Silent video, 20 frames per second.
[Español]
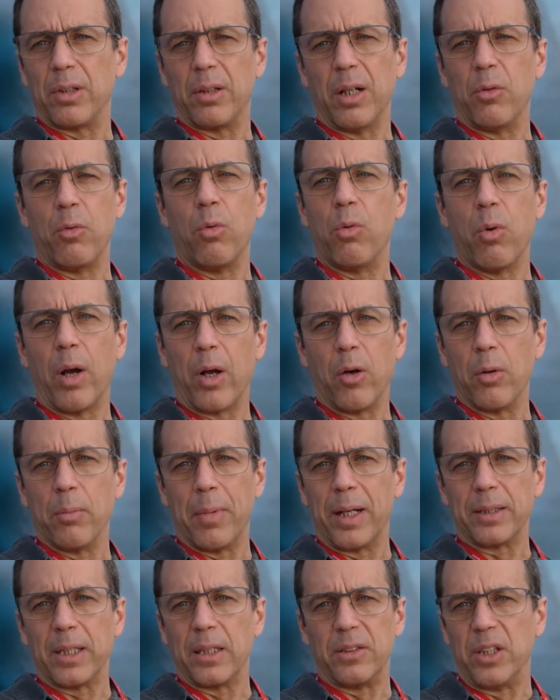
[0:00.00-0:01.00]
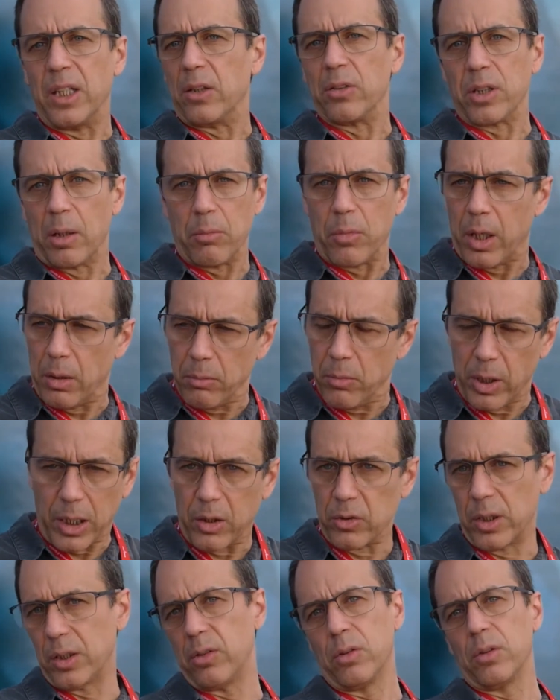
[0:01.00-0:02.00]
un juego mate chicos. Eh,
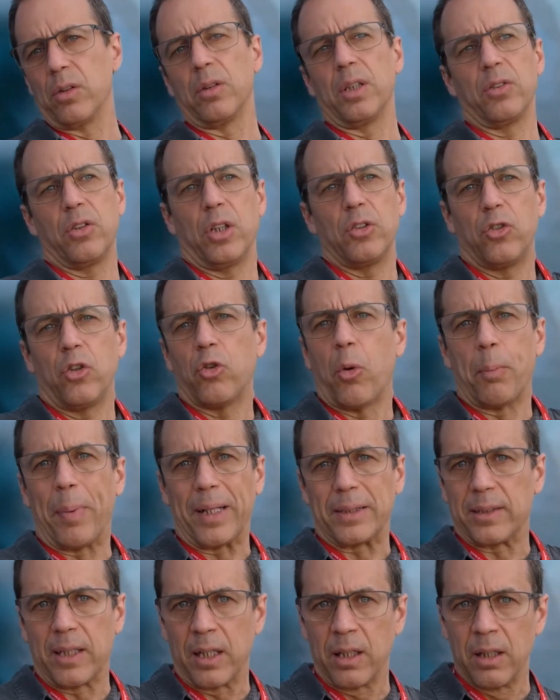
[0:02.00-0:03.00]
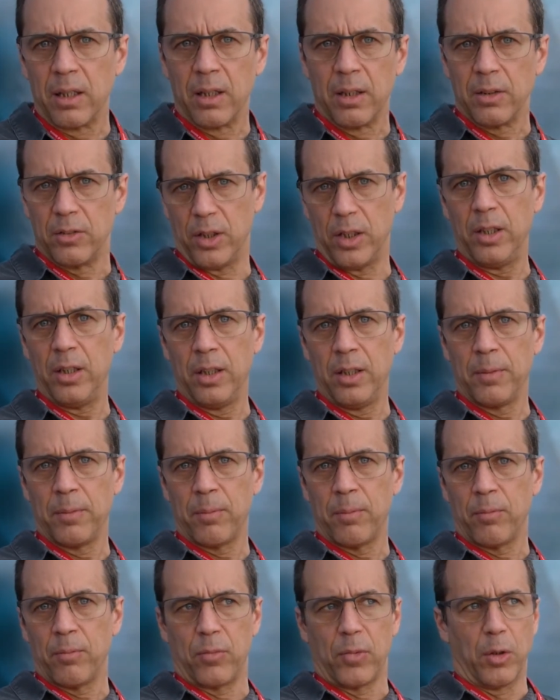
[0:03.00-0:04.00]
bueno, no, no, eso, no pasa, ¿sí?
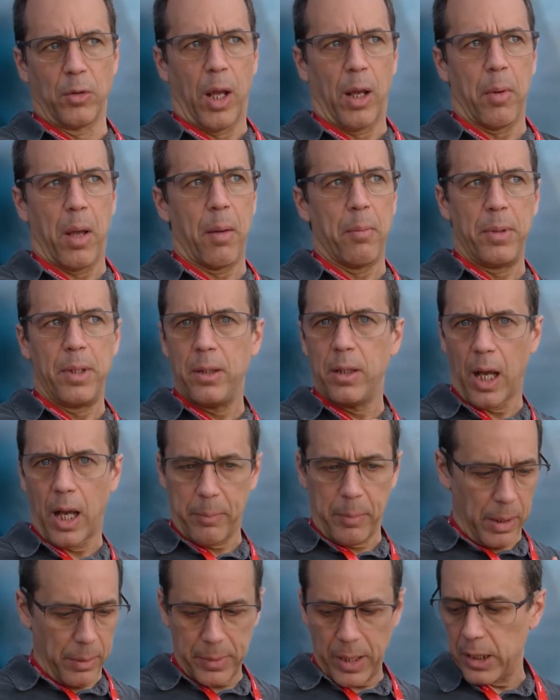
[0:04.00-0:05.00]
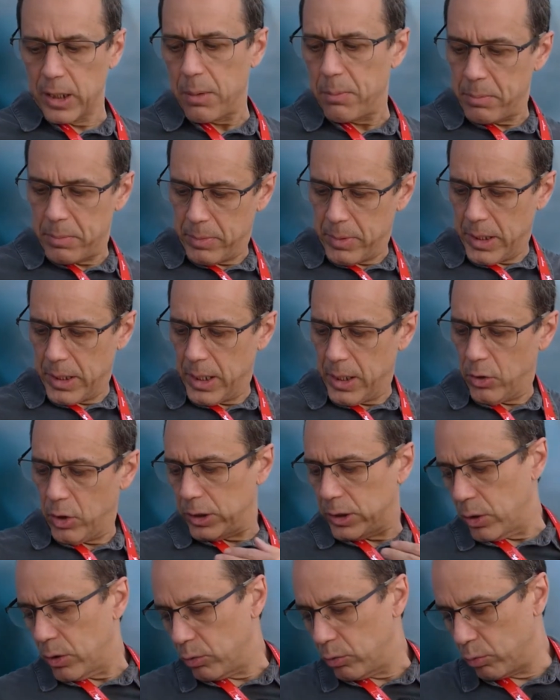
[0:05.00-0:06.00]
A, mí, a, mí alguien me llega
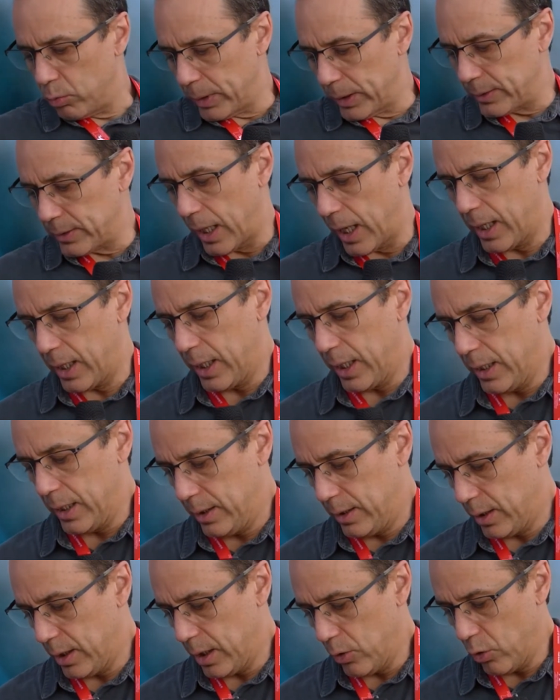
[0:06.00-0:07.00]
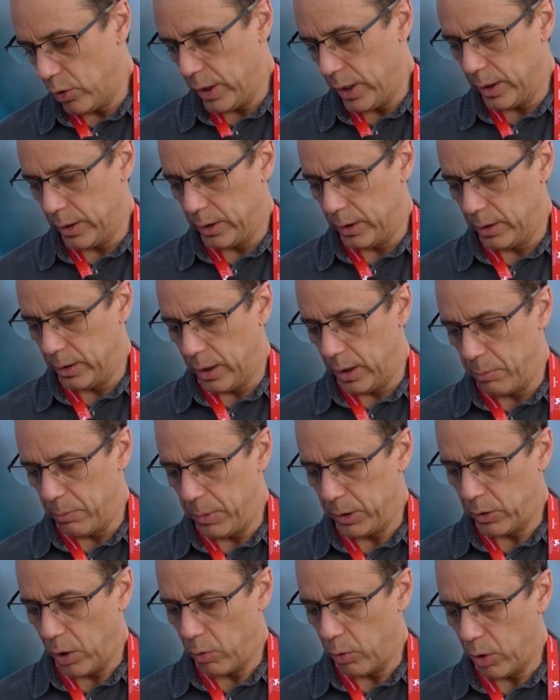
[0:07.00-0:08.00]
ahorita un mensaje que dice, oye, te
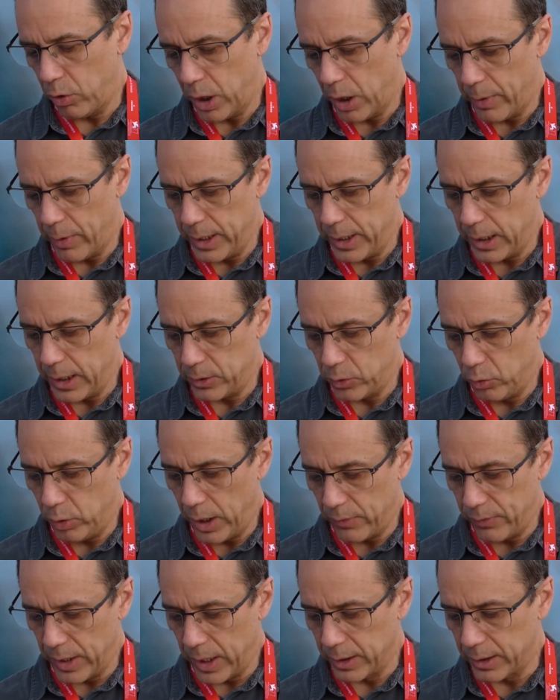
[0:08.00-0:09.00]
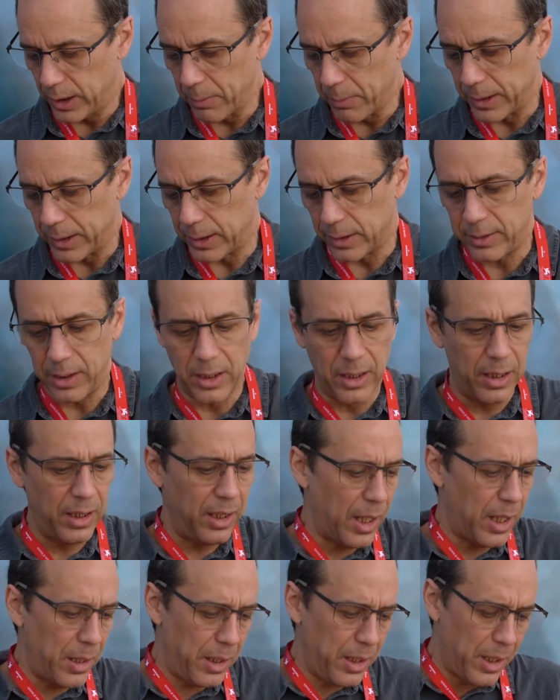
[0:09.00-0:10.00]
invito al juego de la ballena azul y al final te matas y,
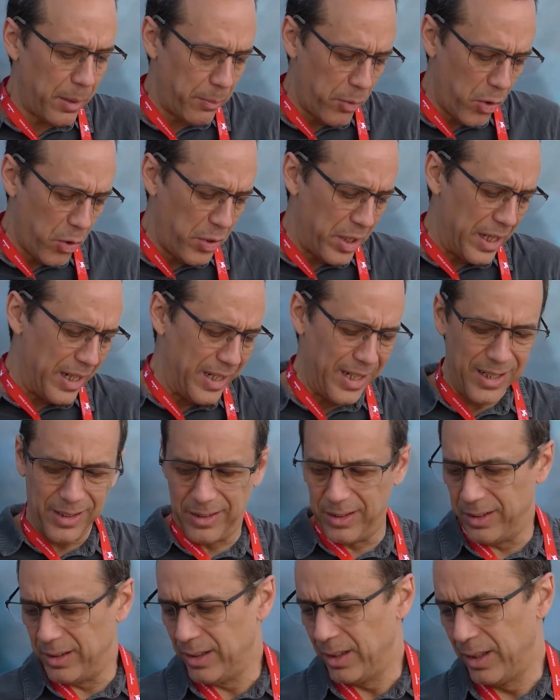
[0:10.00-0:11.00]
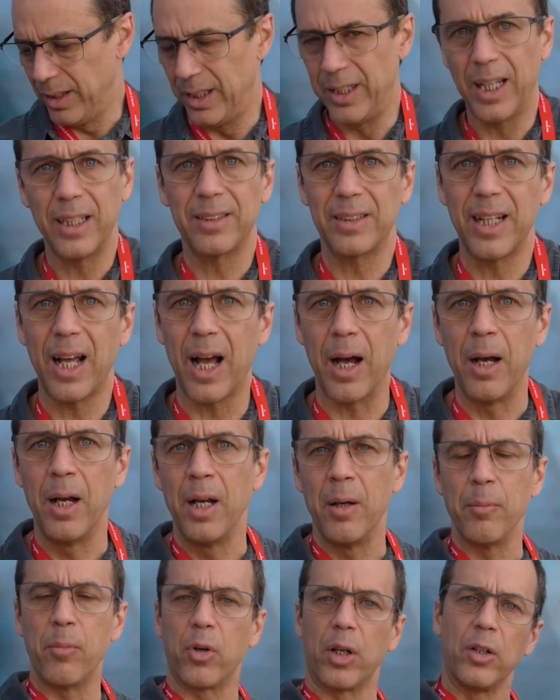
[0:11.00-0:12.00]
y, le, y le, pongo delete. Ya está,
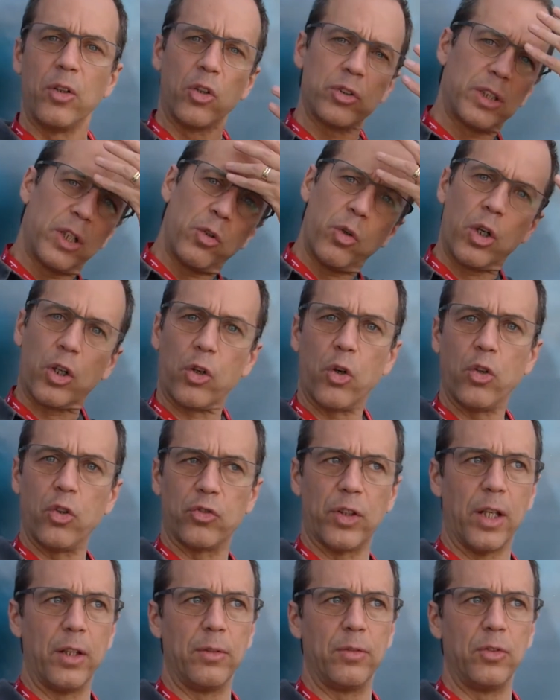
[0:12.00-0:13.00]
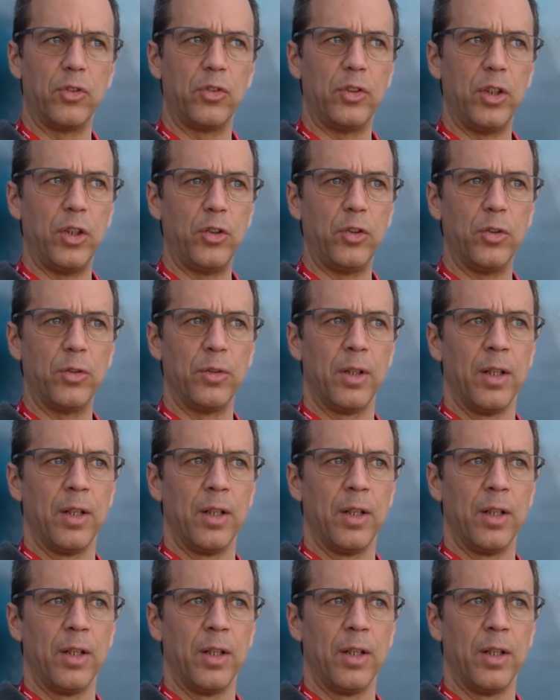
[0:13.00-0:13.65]
porque no tengo rollo. O sea, si